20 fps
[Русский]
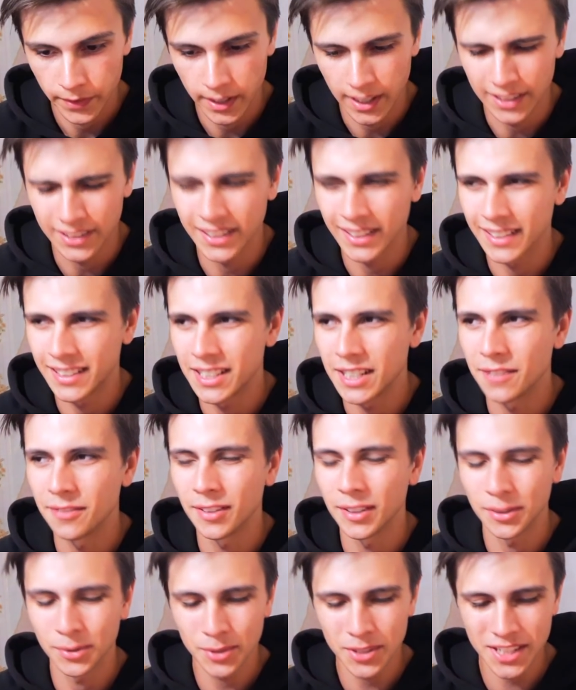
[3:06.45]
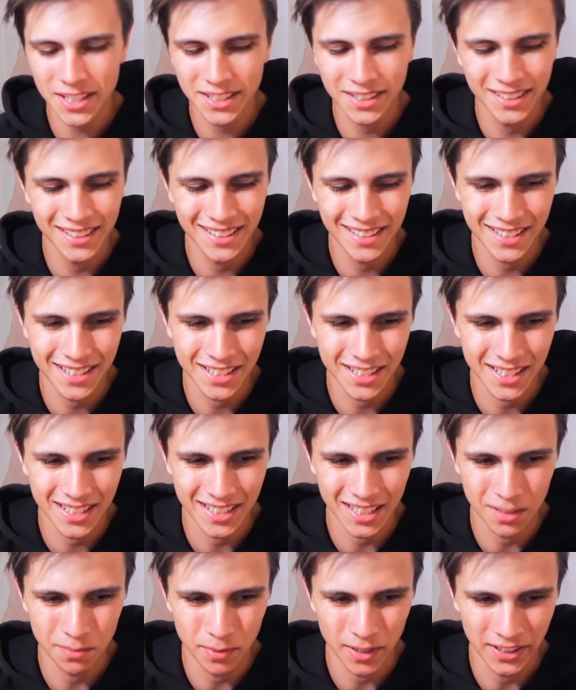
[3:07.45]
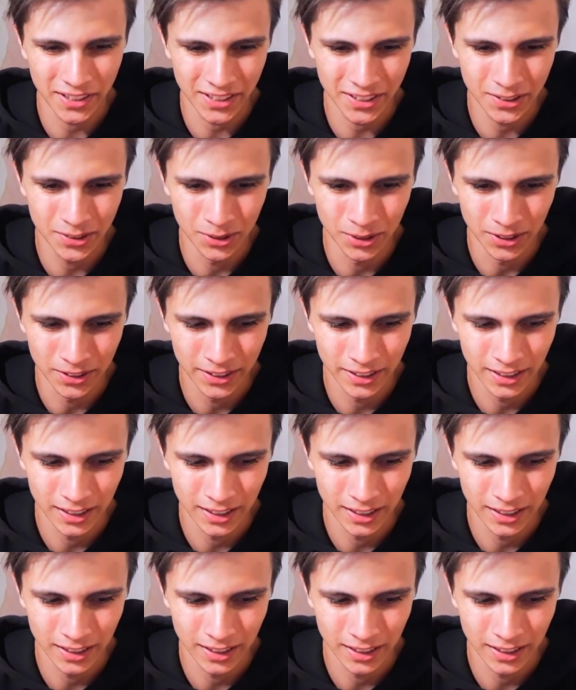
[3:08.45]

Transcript: Это где в аду сейчас 1065 год?